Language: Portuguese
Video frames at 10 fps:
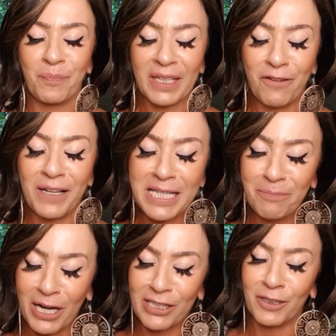que fazem
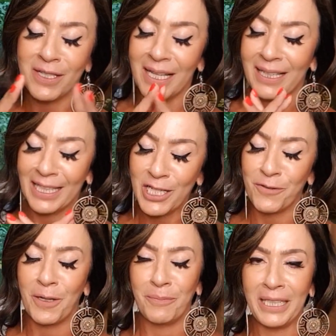parte da nossa grande
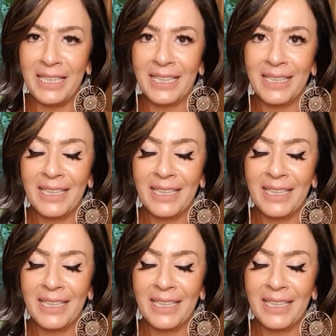família,